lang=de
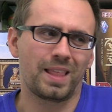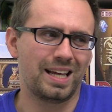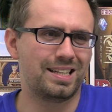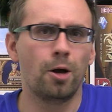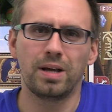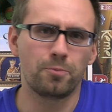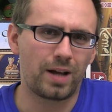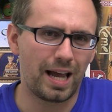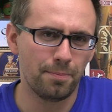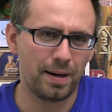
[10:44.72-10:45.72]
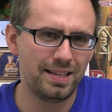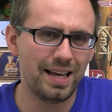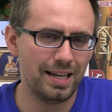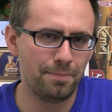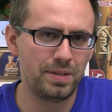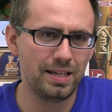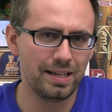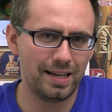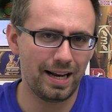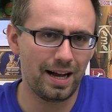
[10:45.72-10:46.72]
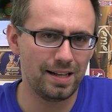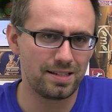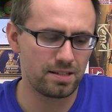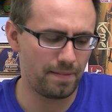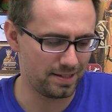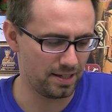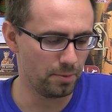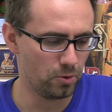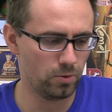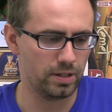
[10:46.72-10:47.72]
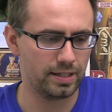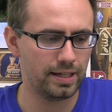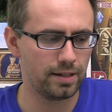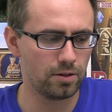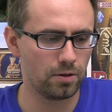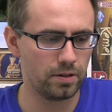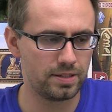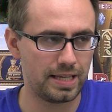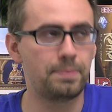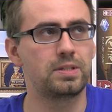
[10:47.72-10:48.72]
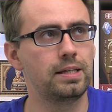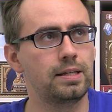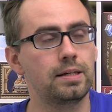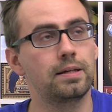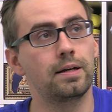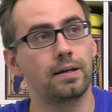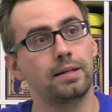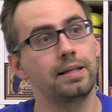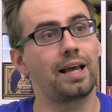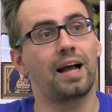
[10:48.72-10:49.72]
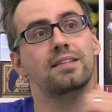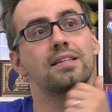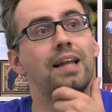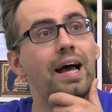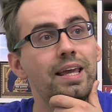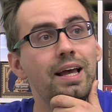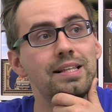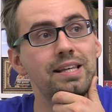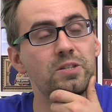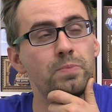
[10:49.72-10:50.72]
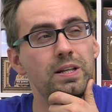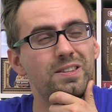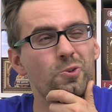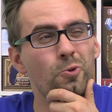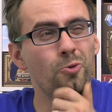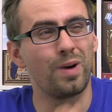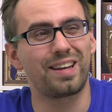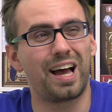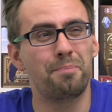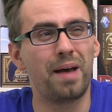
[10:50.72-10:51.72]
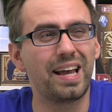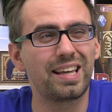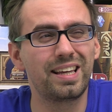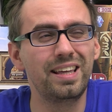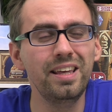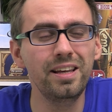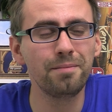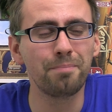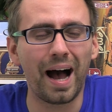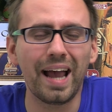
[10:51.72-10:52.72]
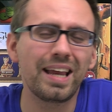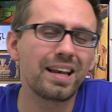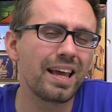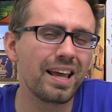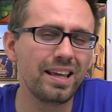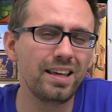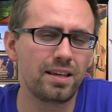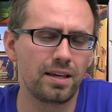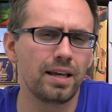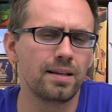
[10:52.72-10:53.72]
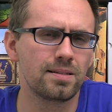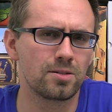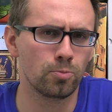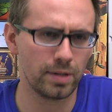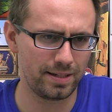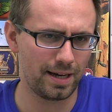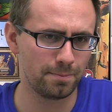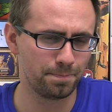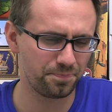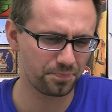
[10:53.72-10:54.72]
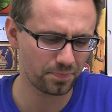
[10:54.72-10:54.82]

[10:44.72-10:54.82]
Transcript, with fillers: Ich glaube, ich habe noch keine Partie erlebt, die länger als 20 Minuten ging. Und selbst die, äh, die Kraxelei als Expedition über drei Berge ging, meine ich, in Summe dann